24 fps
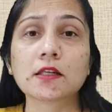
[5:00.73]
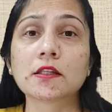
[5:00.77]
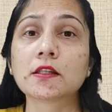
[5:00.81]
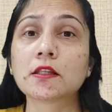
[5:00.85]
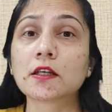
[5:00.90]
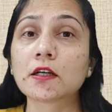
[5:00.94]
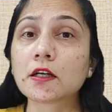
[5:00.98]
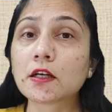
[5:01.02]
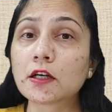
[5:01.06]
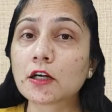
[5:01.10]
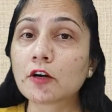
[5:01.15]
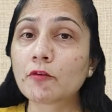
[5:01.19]

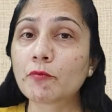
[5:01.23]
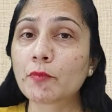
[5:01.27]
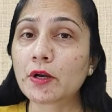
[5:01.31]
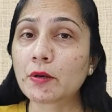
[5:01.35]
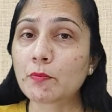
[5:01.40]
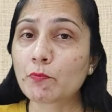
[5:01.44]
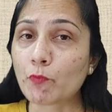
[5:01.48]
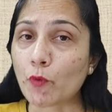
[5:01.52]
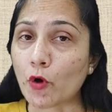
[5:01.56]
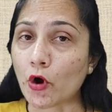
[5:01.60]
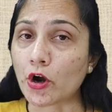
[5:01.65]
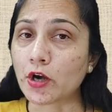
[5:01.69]
द
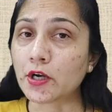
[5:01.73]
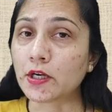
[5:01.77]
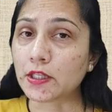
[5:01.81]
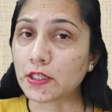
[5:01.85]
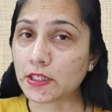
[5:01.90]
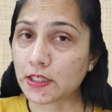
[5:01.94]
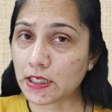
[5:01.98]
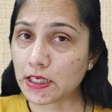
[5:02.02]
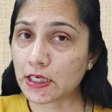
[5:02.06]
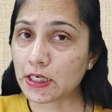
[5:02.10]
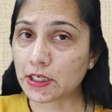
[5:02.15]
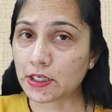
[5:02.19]
गवर्नमेंट बॉन्ड
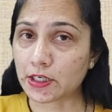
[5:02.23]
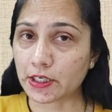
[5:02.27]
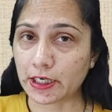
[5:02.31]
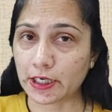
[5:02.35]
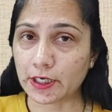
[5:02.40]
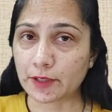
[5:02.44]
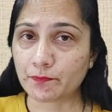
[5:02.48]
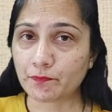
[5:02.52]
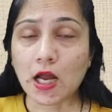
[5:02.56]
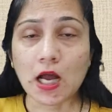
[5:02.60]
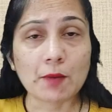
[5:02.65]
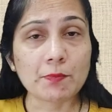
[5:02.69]
यील्ड रेट
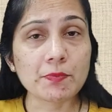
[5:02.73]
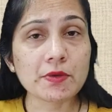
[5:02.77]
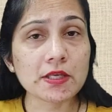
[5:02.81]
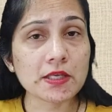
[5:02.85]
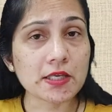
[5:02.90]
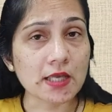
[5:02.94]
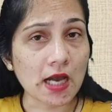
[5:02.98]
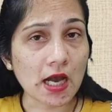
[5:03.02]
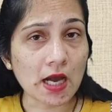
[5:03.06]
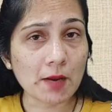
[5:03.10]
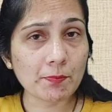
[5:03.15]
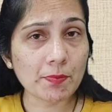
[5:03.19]
अभी
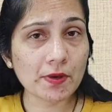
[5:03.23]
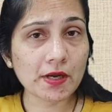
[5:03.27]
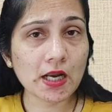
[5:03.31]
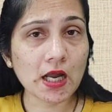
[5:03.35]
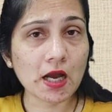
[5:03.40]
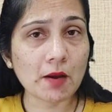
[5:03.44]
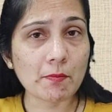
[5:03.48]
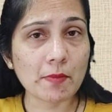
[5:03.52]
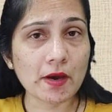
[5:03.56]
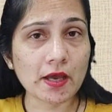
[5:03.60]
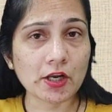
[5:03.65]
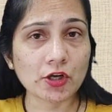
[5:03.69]
यहाँ यहाँ पर
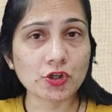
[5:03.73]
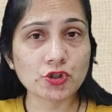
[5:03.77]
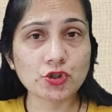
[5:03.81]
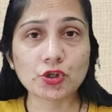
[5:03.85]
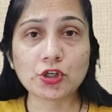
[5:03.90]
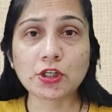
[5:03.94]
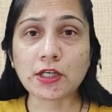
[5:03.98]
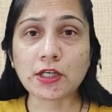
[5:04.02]
हमारा जो